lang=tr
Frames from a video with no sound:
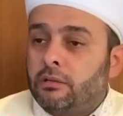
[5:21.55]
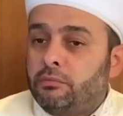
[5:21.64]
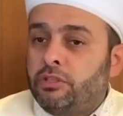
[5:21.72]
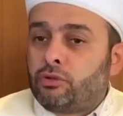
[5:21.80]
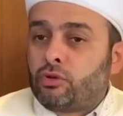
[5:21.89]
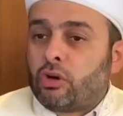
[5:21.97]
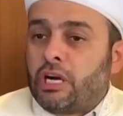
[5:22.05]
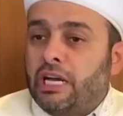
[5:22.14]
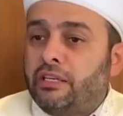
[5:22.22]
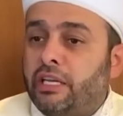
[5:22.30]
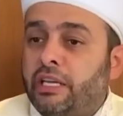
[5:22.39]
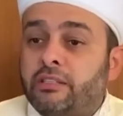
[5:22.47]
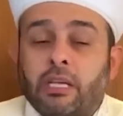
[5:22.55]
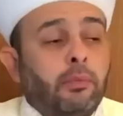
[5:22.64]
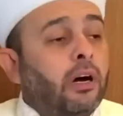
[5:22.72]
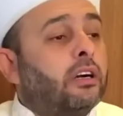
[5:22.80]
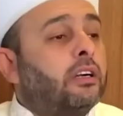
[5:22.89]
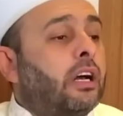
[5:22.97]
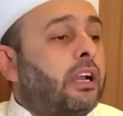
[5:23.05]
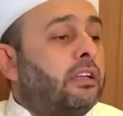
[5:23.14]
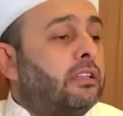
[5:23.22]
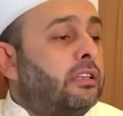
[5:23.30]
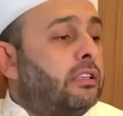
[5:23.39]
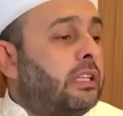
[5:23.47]
biz çok anneyi sabahın
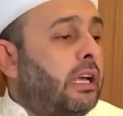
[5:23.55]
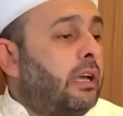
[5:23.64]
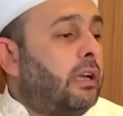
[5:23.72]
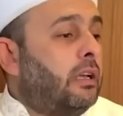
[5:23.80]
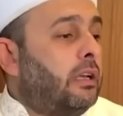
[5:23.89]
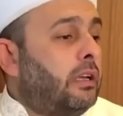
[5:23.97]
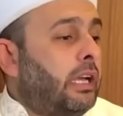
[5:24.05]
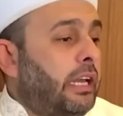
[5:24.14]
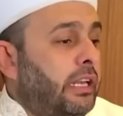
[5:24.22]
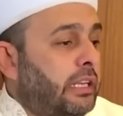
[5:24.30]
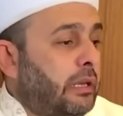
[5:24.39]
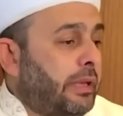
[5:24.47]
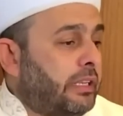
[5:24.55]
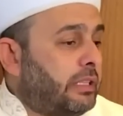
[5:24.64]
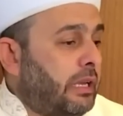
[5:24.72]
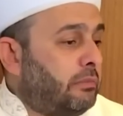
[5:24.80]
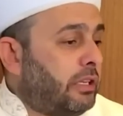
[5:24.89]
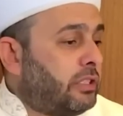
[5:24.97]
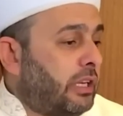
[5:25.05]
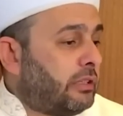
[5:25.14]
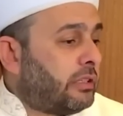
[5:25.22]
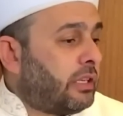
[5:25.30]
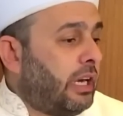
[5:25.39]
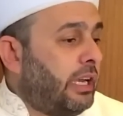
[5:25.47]
karanlığında elinde beslenme
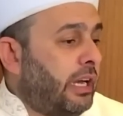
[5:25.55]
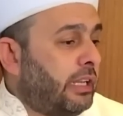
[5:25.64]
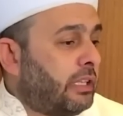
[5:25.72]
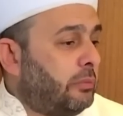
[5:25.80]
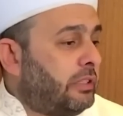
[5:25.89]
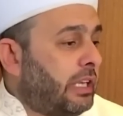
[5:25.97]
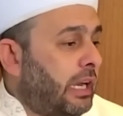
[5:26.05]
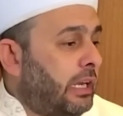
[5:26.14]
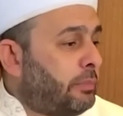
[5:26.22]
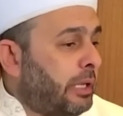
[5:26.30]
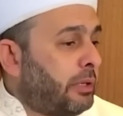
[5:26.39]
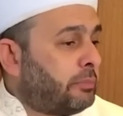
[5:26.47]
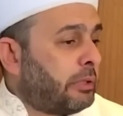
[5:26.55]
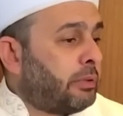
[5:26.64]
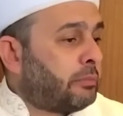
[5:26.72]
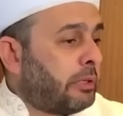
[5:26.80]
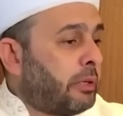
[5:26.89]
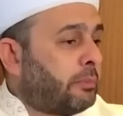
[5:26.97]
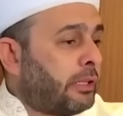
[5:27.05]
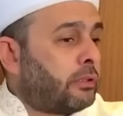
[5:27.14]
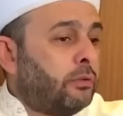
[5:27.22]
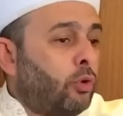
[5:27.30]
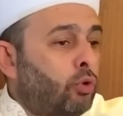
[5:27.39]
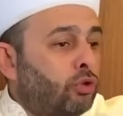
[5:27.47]
çantası, ayağında bir terlik pat pat pat pat pat pat
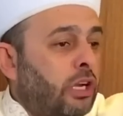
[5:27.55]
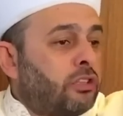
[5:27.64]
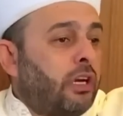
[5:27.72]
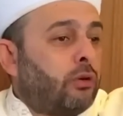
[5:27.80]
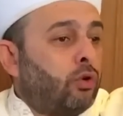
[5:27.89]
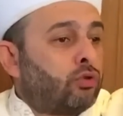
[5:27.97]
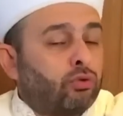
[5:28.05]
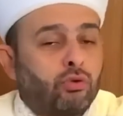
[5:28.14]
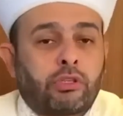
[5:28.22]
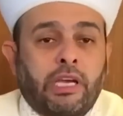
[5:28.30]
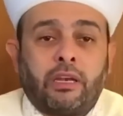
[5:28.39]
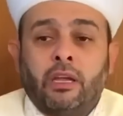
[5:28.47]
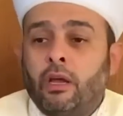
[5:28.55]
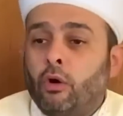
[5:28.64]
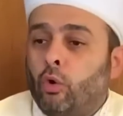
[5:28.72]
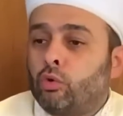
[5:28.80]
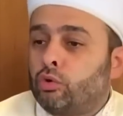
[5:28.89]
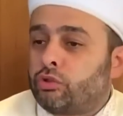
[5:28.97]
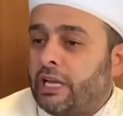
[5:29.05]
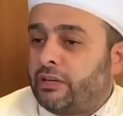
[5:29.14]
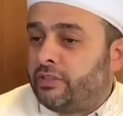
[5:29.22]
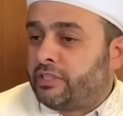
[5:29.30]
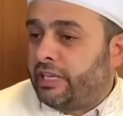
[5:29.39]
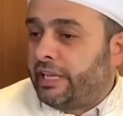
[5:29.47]
yokuş aşağı koştururken okul
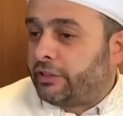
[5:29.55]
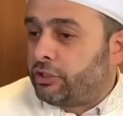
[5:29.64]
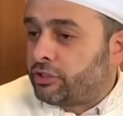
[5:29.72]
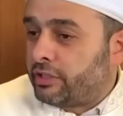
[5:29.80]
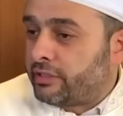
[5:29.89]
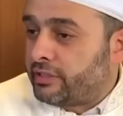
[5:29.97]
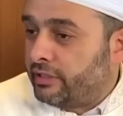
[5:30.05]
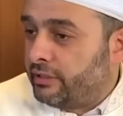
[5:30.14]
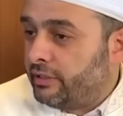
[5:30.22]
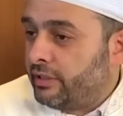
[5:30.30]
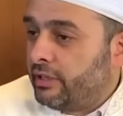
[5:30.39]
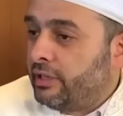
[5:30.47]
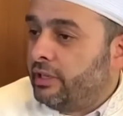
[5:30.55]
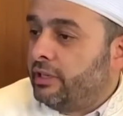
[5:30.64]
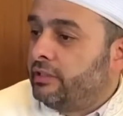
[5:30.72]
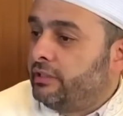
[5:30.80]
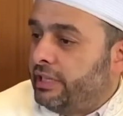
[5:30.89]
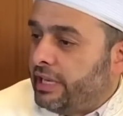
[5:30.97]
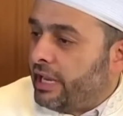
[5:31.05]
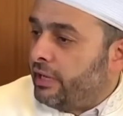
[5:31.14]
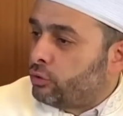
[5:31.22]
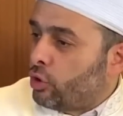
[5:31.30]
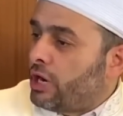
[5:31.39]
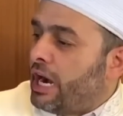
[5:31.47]
servisine yetiştirsin diye
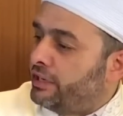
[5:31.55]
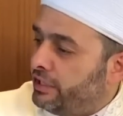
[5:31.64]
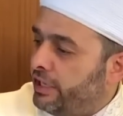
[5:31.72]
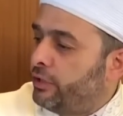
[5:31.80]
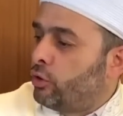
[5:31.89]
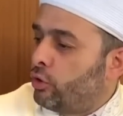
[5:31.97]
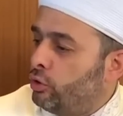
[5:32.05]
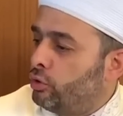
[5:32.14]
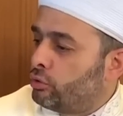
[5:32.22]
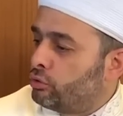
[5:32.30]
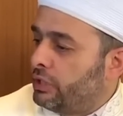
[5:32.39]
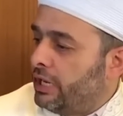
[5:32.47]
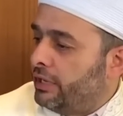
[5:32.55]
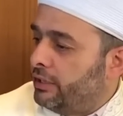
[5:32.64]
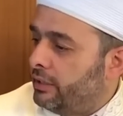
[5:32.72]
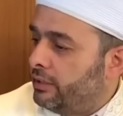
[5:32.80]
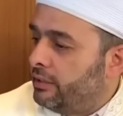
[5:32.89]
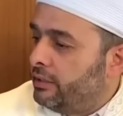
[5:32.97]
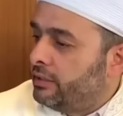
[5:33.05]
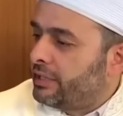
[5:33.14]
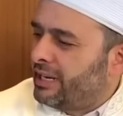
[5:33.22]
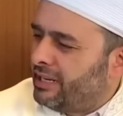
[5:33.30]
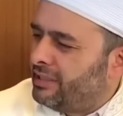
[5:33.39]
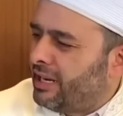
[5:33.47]
çok anneyi görüyoruz yani.
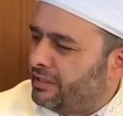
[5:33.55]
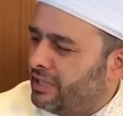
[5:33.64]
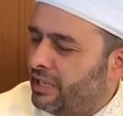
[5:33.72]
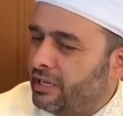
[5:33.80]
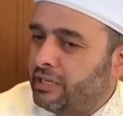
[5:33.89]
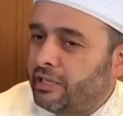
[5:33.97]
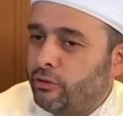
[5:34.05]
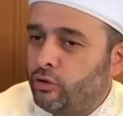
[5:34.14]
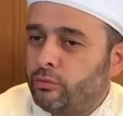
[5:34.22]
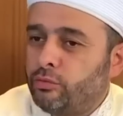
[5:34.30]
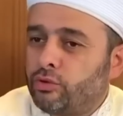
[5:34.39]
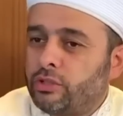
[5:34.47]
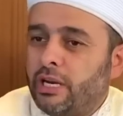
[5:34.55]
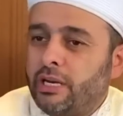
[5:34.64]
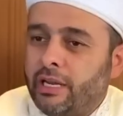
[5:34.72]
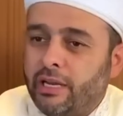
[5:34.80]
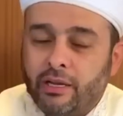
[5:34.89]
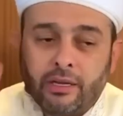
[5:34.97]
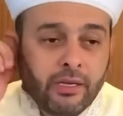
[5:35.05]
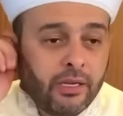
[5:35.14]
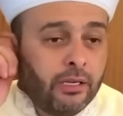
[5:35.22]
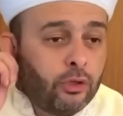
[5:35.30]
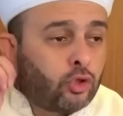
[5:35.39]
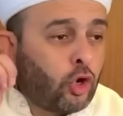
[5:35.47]
Genelde anneler ilgileniyor bu işlerle ya.
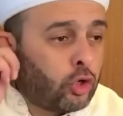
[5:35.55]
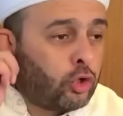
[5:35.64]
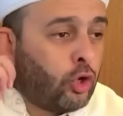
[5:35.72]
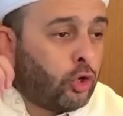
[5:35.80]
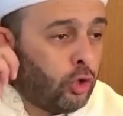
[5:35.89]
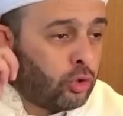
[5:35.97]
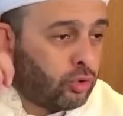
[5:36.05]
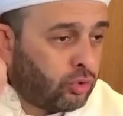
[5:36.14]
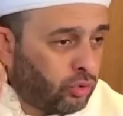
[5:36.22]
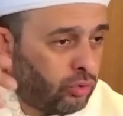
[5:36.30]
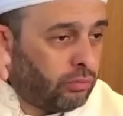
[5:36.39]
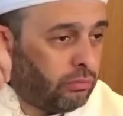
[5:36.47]
Çok görüyoruz.